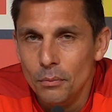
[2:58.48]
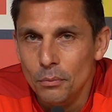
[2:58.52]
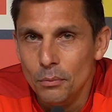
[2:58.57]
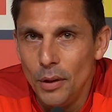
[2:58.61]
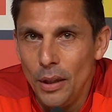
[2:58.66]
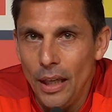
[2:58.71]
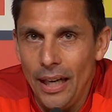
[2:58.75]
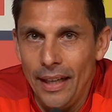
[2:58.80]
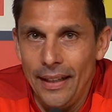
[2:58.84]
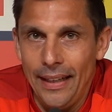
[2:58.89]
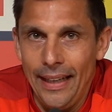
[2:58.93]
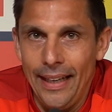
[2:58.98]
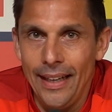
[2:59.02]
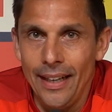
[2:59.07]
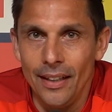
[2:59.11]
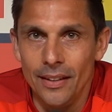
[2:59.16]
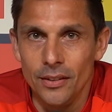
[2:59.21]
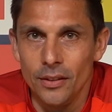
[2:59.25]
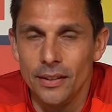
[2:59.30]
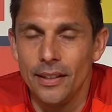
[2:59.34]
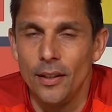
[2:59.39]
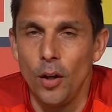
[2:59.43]
Ja, nee,
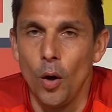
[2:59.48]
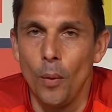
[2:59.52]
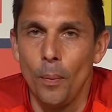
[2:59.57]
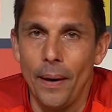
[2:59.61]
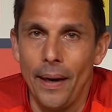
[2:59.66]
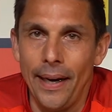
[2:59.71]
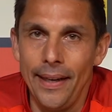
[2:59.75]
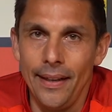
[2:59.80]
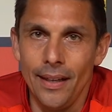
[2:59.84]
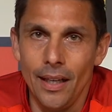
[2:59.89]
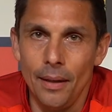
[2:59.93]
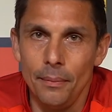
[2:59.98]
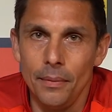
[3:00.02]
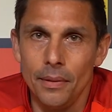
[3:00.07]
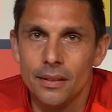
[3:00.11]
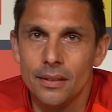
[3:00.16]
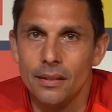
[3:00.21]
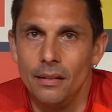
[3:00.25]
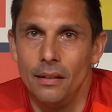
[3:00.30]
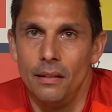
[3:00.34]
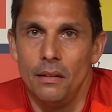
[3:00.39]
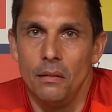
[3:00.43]
also ich glaube, Heidenheim
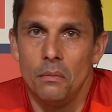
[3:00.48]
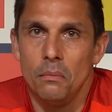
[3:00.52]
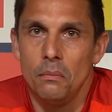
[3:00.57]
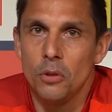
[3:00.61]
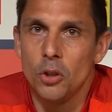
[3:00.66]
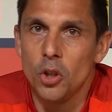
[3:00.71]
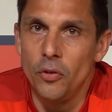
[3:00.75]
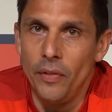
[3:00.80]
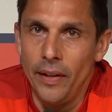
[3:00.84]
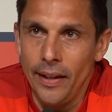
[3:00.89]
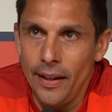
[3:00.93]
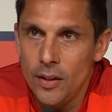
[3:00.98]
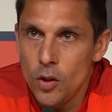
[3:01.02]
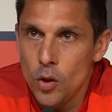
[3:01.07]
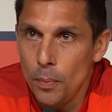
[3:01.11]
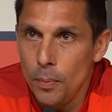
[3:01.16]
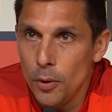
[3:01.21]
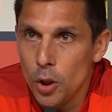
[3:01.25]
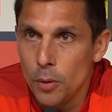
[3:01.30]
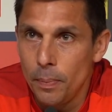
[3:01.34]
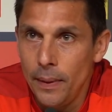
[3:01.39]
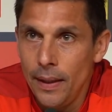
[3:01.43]
ist ähm, schwierig zu
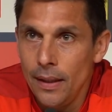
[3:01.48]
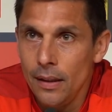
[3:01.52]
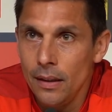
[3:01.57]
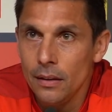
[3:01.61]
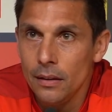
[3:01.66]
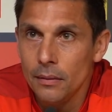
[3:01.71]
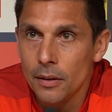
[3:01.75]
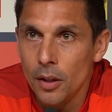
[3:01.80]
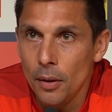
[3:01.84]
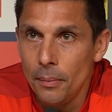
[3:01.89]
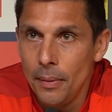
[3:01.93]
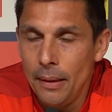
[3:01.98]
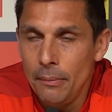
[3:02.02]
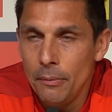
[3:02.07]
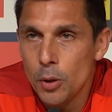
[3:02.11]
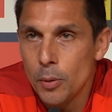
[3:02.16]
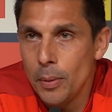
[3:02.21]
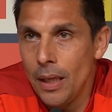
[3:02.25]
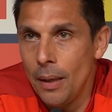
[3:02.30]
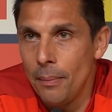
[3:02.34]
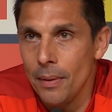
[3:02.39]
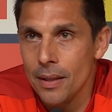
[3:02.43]
bespielen. Ich glaube, im
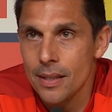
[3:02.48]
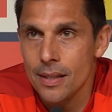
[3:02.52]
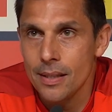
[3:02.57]
Hinspiel haben wir